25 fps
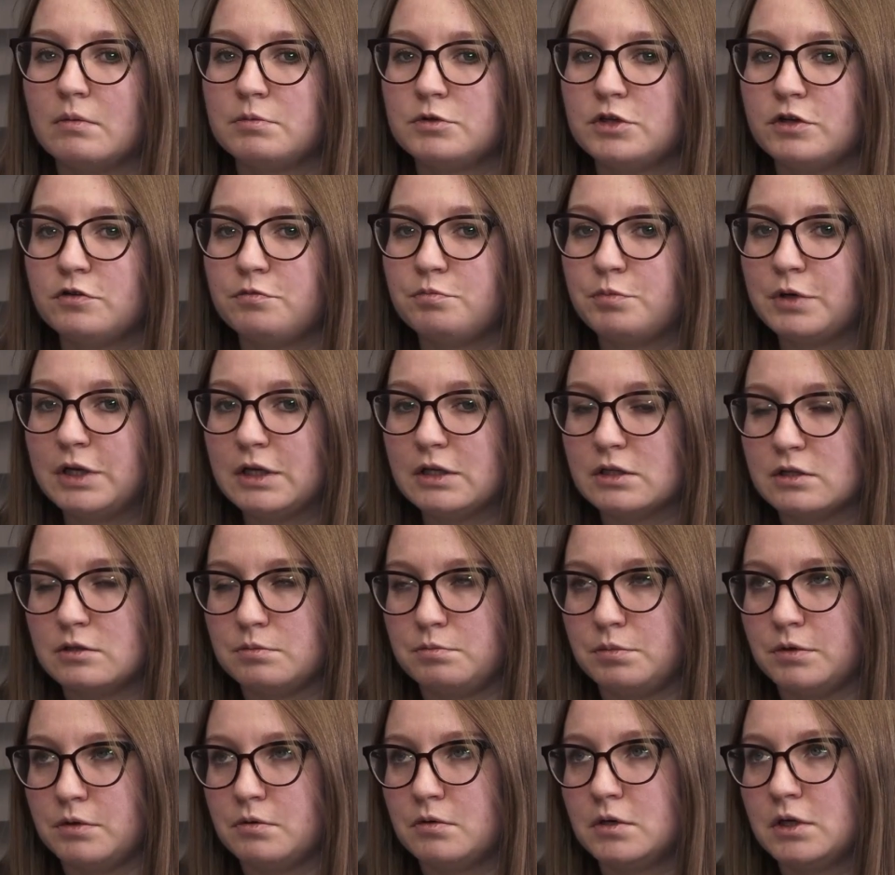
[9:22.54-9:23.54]
Вообще, в
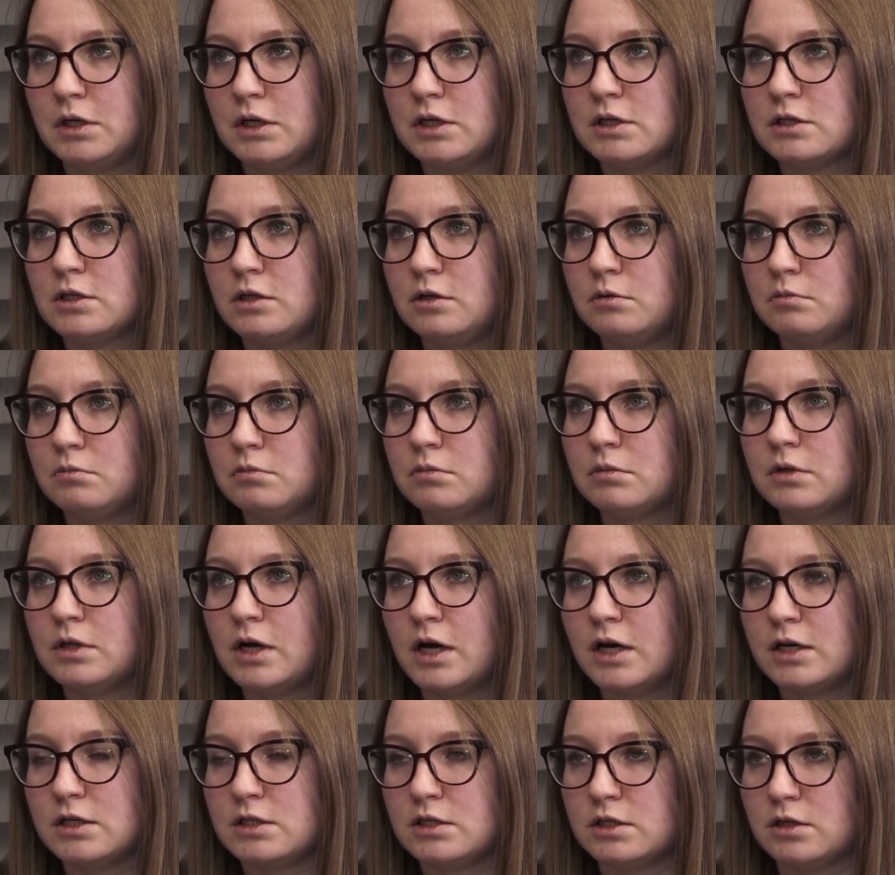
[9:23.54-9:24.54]
принципе, если
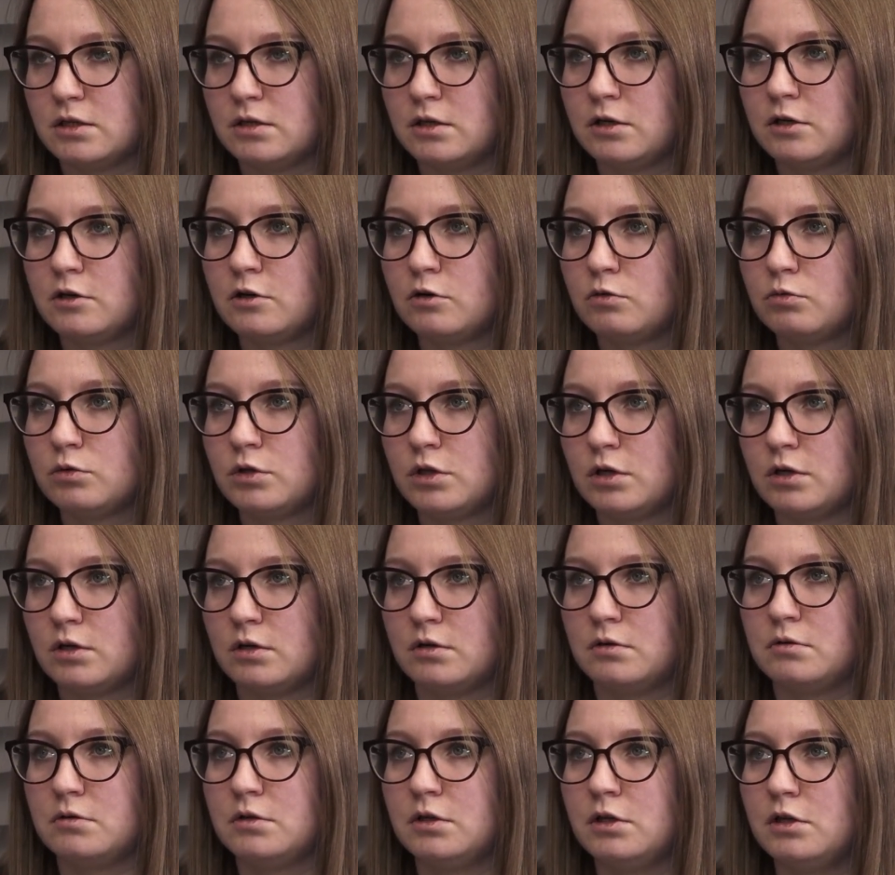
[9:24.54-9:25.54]
даже
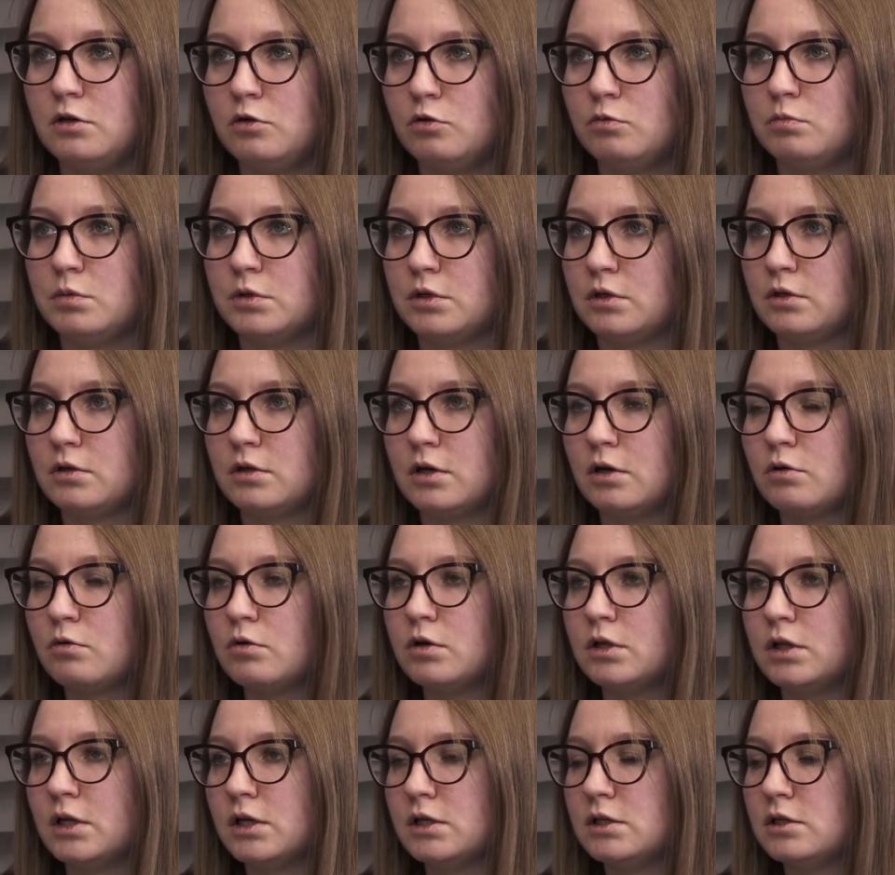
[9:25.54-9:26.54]
рекрутеры не любят
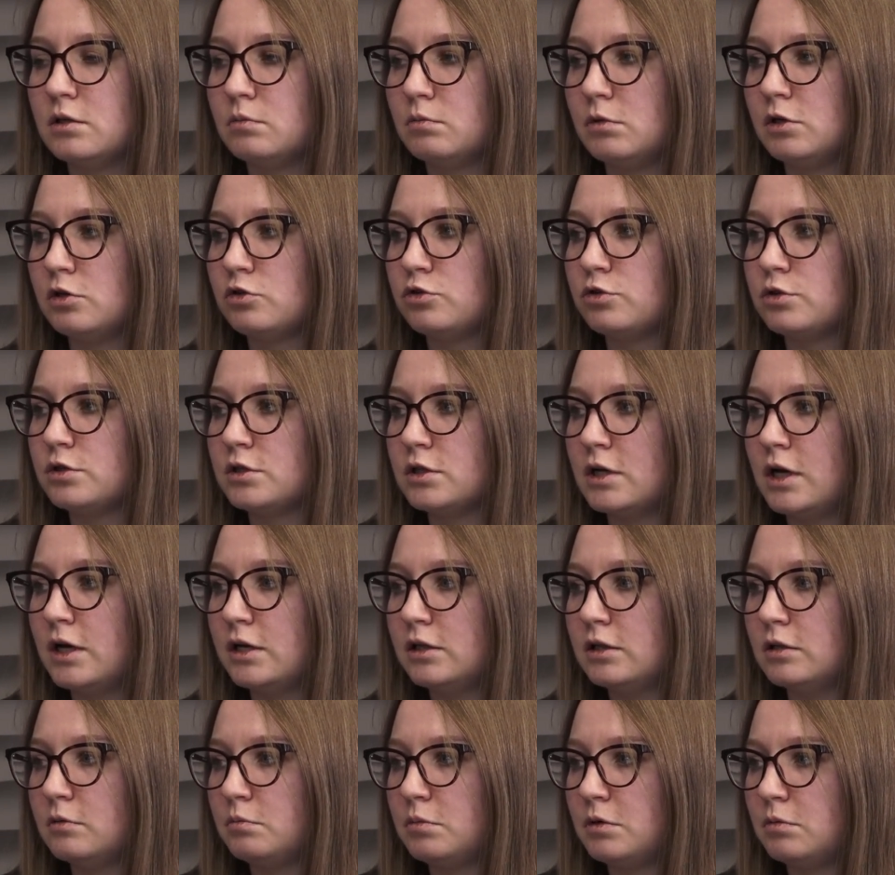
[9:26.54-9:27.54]
какой-то один большой
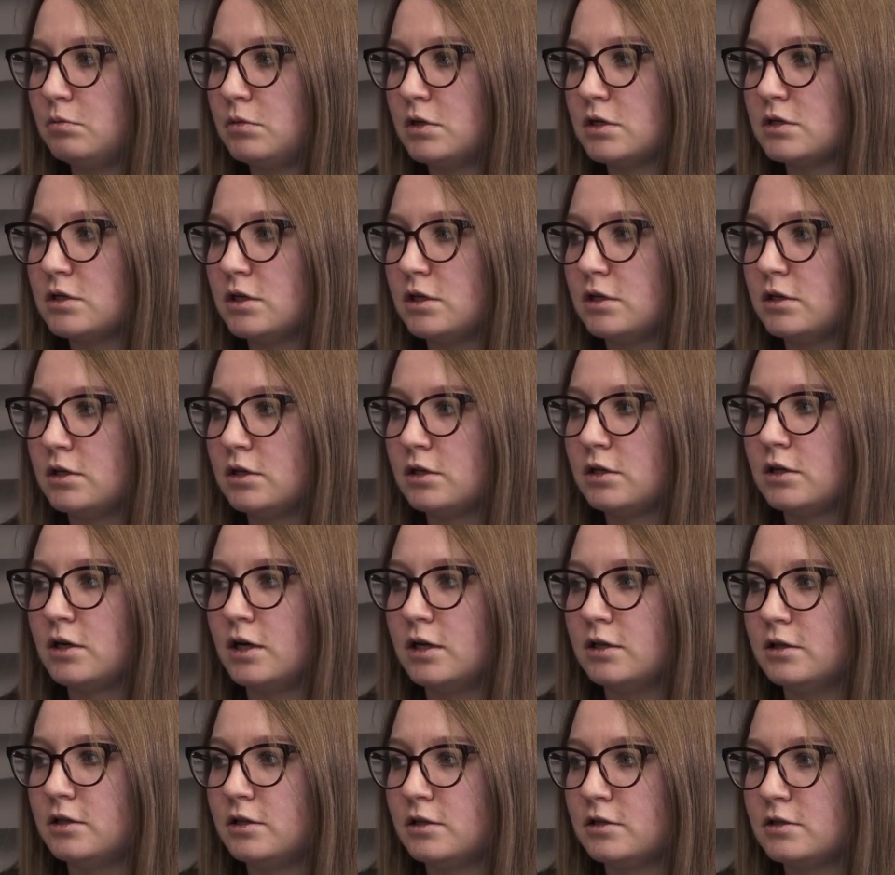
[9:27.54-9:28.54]
сайт, например, сайт
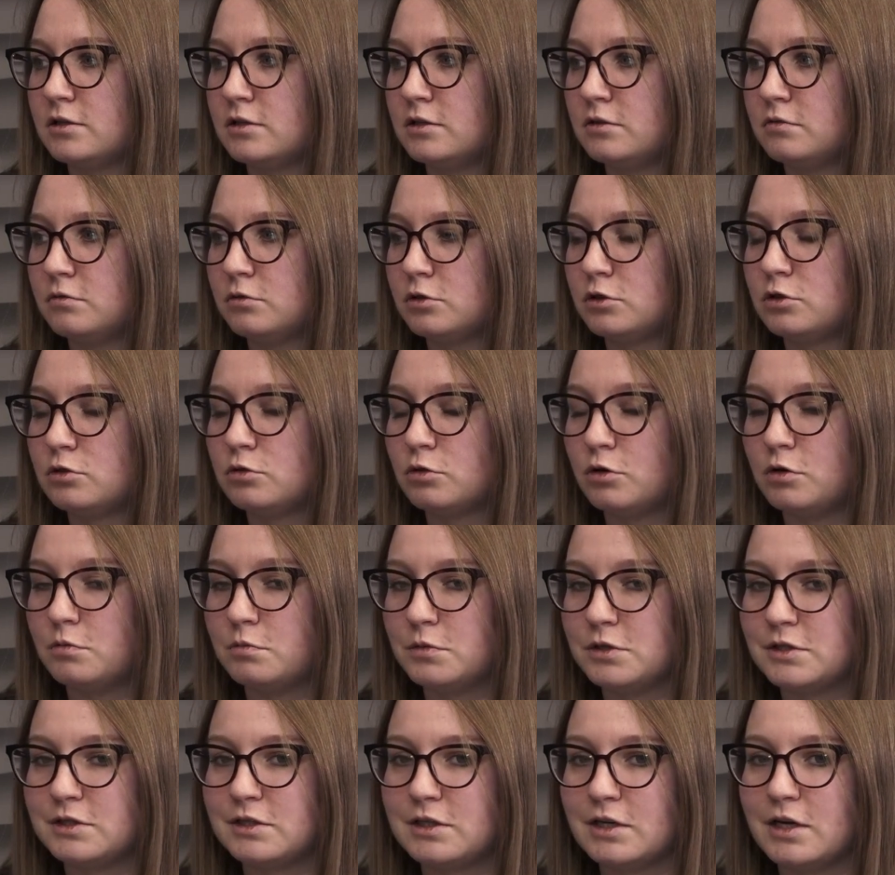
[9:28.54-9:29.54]
HeadHunter из-за его
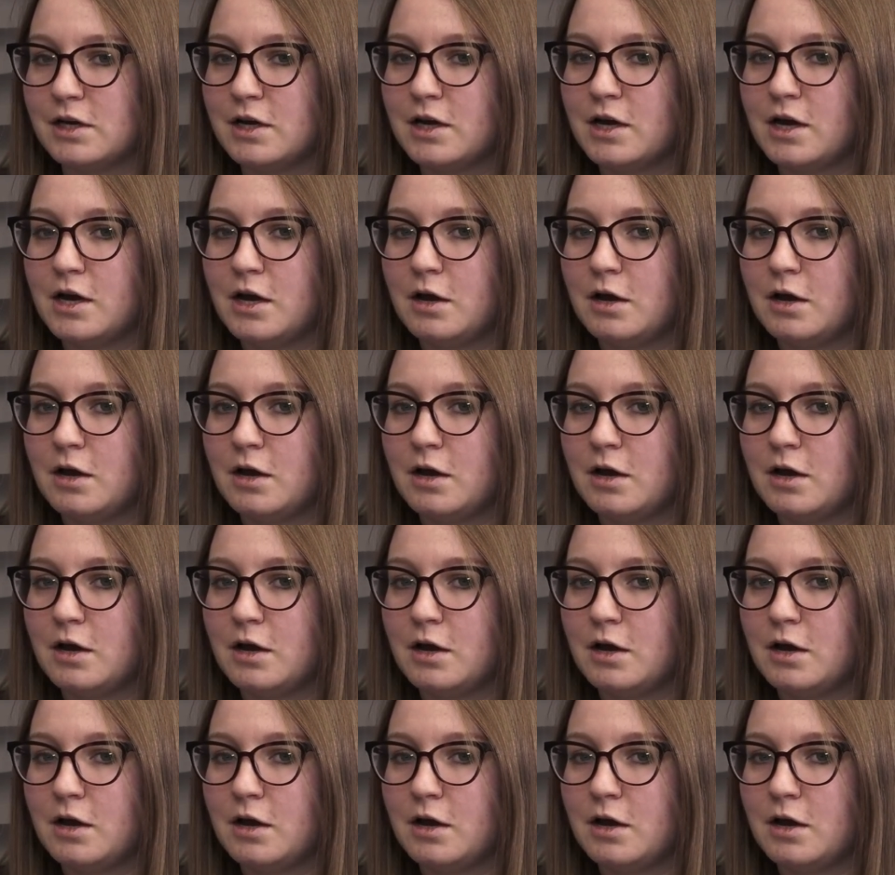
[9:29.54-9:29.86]
стоимости,